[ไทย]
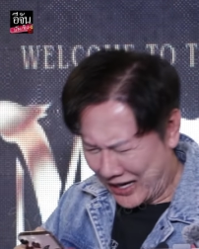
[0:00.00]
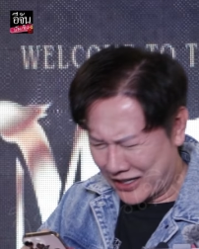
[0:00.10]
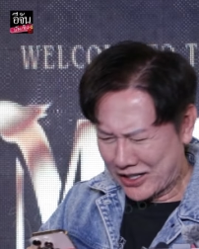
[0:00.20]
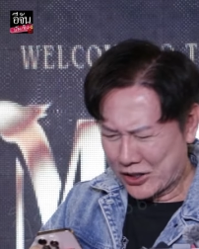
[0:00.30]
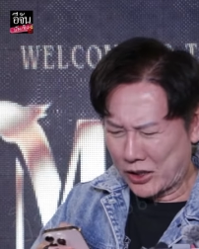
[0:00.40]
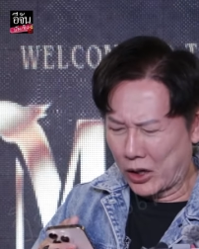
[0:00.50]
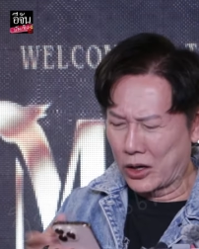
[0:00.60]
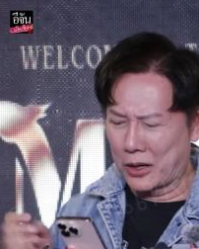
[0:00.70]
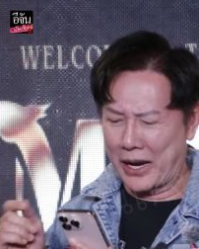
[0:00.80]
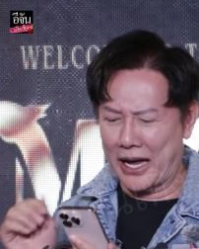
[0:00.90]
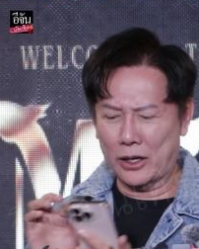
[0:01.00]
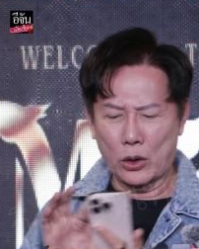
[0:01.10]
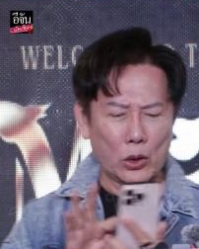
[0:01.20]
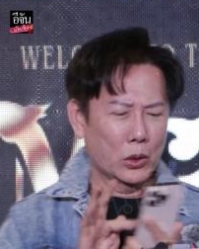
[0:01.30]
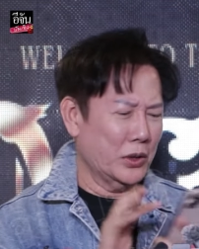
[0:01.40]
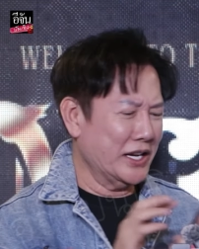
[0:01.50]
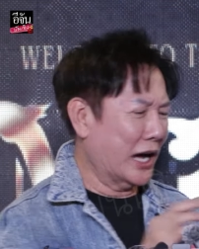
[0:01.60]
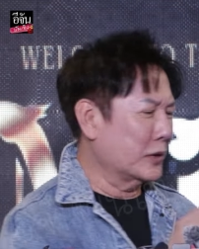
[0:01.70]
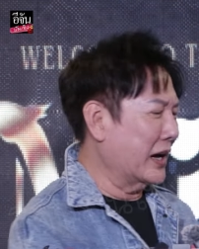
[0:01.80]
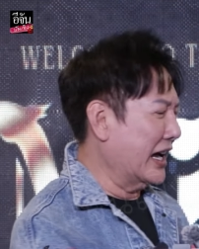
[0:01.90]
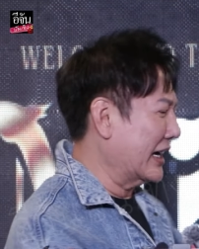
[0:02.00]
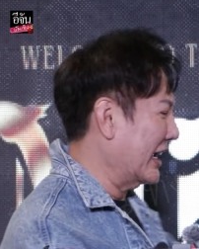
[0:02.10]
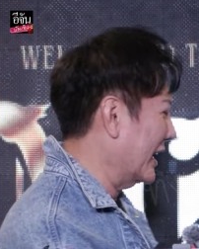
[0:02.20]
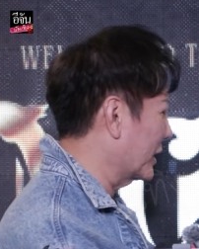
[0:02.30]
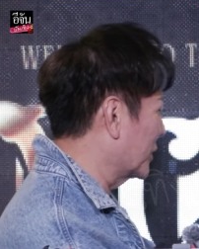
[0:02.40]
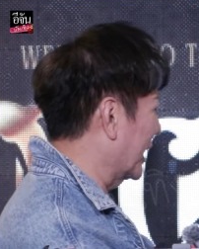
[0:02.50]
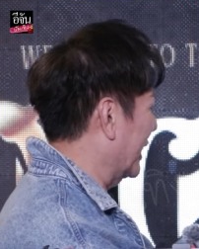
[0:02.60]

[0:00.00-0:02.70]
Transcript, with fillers: อ่ะโอ้มาอุ้ยยาวมากนะฮะคุณ